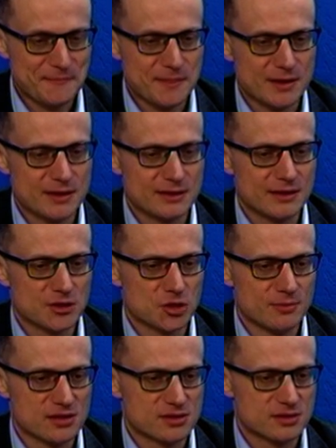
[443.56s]
E,
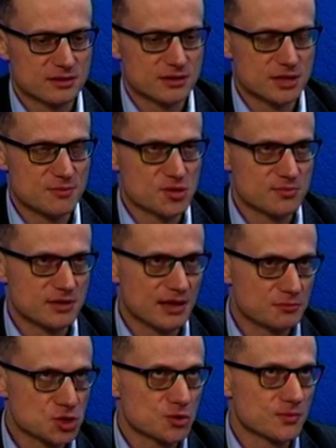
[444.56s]
natomiast gdybyśmy na
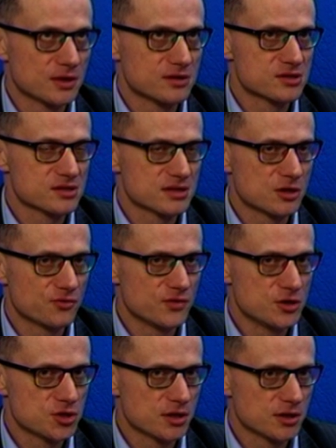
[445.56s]
przykład
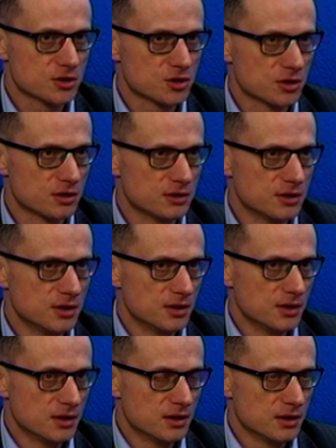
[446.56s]
zastanowili się, kto,
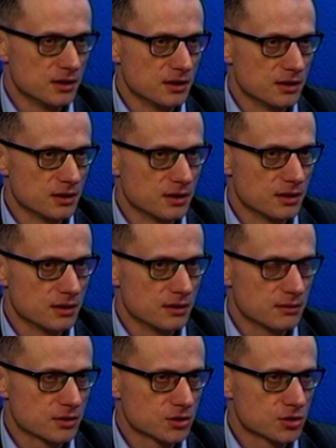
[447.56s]
e,
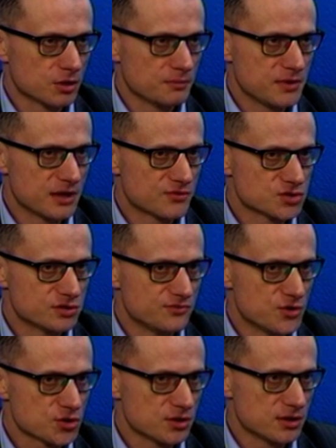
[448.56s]
kto pierwszy
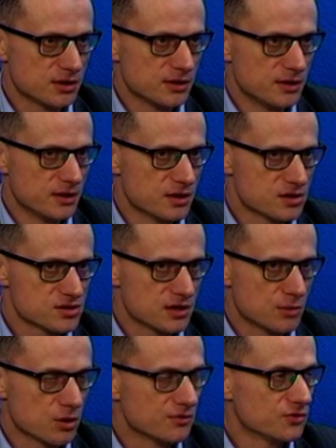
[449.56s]
wyśle
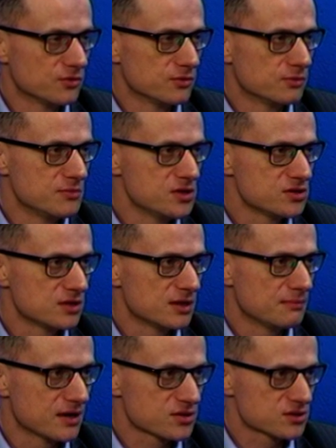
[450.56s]
załogową misję na
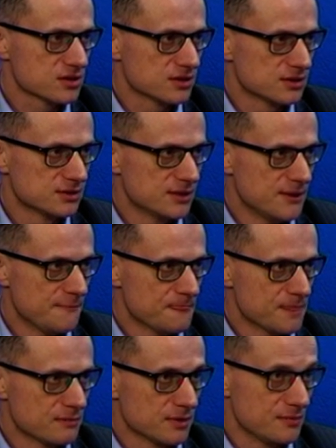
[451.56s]
Marsa,
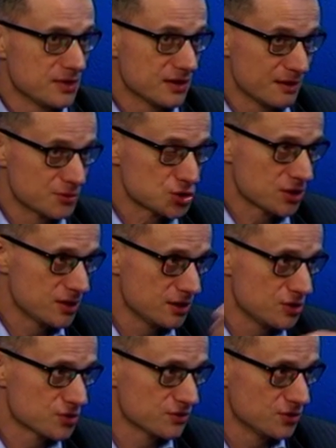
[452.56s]
Pamiętajmy, że
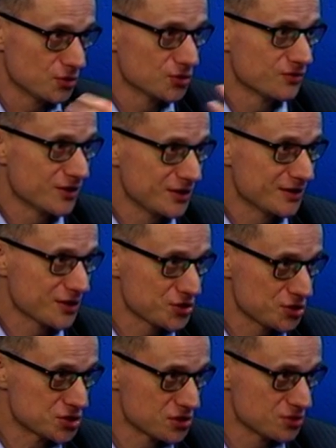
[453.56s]
kiedyś lądowanie na
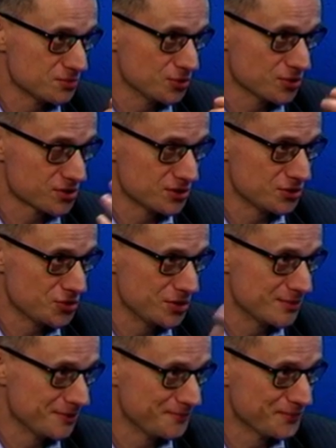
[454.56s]
Księżycu było
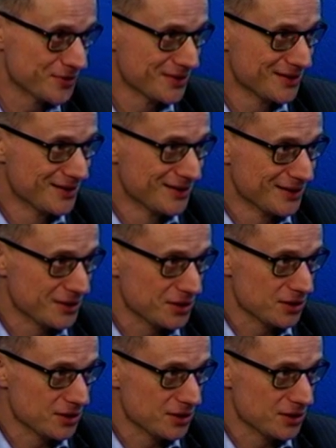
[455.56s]
synonimem e,